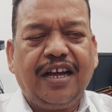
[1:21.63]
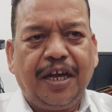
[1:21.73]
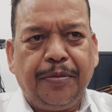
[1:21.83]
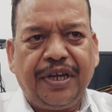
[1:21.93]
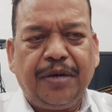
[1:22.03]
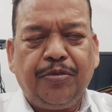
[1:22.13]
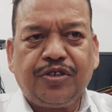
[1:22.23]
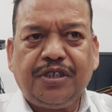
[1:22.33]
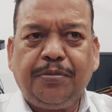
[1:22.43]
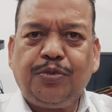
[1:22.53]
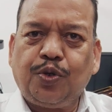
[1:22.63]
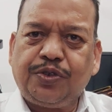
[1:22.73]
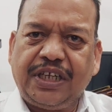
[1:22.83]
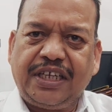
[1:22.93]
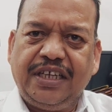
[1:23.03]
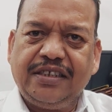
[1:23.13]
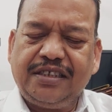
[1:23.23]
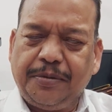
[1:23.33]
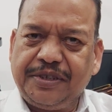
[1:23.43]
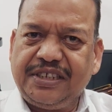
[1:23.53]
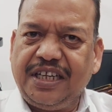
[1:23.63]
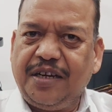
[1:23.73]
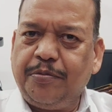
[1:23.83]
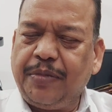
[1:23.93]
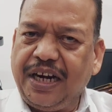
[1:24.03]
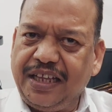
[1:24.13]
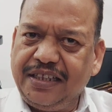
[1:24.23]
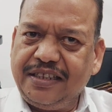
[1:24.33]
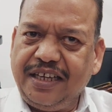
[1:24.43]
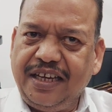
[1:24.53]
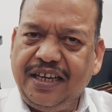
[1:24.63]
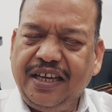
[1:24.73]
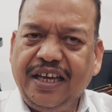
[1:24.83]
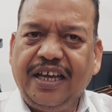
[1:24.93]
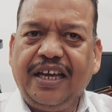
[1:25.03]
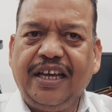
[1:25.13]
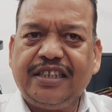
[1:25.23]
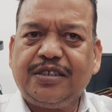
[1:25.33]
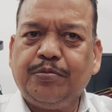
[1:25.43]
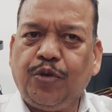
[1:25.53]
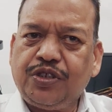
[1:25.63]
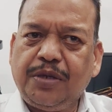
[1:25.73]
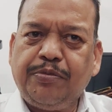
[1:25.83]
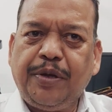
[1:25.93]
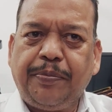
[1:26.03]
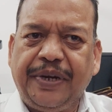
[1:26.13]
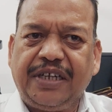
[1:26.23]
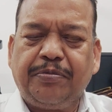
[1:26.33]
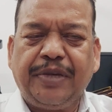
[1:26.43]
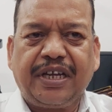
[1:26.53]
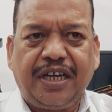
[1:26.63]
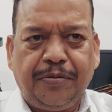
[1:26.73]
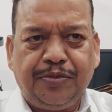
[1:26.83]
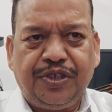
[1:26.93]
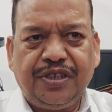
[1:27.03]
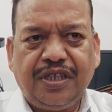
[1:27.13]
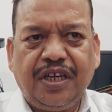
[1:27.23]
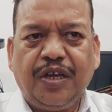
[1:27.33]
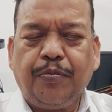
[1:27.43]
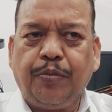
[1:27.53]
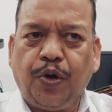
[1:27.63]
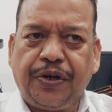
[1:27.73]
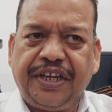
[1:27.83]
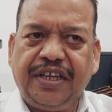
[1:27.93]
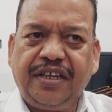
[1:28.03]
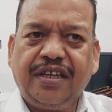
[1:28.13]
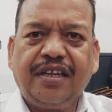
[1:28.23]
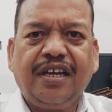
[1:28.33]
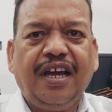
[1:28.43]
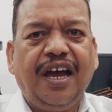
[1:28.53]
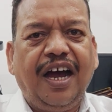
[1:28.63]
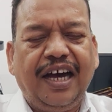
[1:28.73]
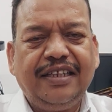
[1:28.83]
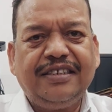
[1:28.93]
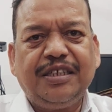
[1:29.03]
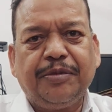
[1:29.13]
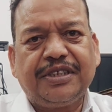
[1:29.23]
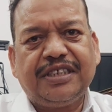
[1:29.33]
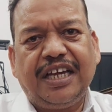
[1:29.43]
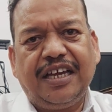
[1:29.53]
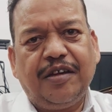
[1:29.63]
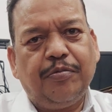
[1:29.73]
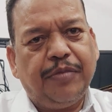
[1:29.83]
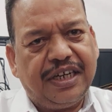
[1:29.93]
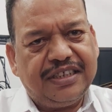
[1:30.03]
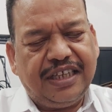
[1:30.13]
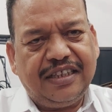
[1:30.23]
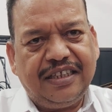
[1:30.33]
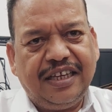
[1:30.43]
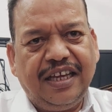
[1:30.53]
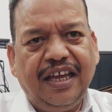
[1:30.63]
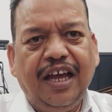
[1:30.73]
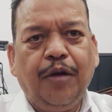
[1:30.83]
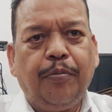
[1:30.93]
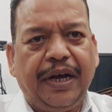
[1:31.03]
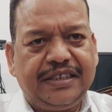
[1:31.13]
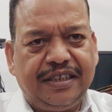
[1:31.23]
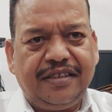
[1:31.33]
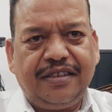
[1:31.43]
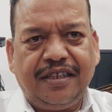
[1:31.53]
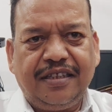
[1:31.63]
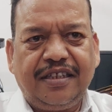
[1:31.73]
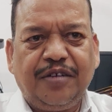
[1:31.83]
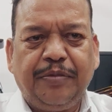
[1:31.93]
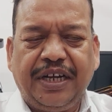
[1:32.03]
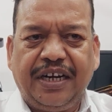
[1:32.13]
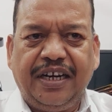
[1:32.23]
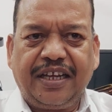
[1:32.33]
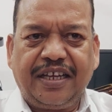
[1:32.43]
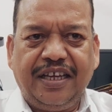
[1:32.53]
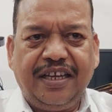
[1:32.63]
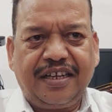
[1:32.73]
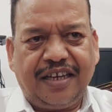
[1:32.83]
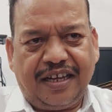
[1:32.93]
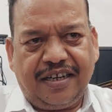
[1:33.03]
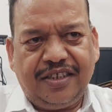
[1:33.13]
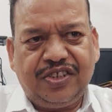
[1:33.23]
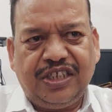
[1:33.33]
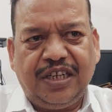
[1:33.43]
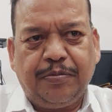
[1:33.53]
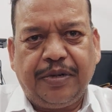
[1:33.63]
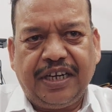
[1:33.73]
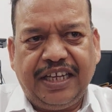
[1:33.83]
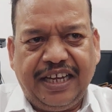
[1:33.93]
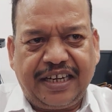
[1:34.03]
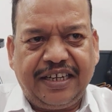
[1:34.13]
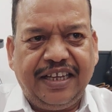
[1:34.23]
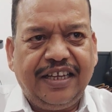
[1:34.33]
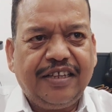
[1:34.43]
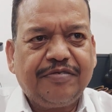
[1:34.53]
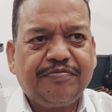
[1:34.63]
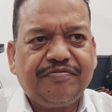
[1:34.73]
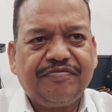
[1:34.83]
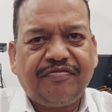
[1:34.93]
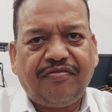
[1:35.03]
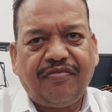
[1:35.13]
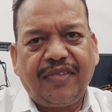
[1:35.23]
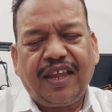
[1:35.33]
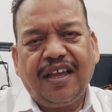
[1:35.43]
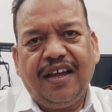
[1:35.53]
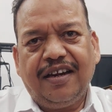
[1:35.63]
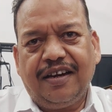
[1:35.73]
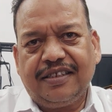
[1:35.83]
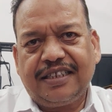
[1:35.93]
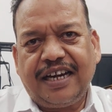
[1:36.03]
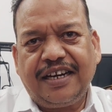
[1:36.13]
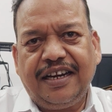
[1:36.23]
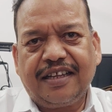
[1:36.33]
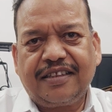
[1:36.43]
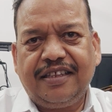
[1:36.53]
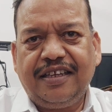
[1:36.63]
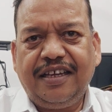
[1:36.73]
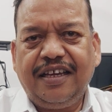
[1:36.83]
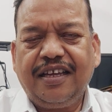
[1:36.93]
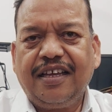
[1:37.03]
गर्मी का मौसम त्वचा की समस्या बढ़ा देता है इस मौसम में पेट में कब्ज ब्लॉटिंग आदि समस्याएं बढ़ जाती हैं पाचन तंत्र बिगड़ने के कारण चेहरे पर एकने नज़र आने लगते हैं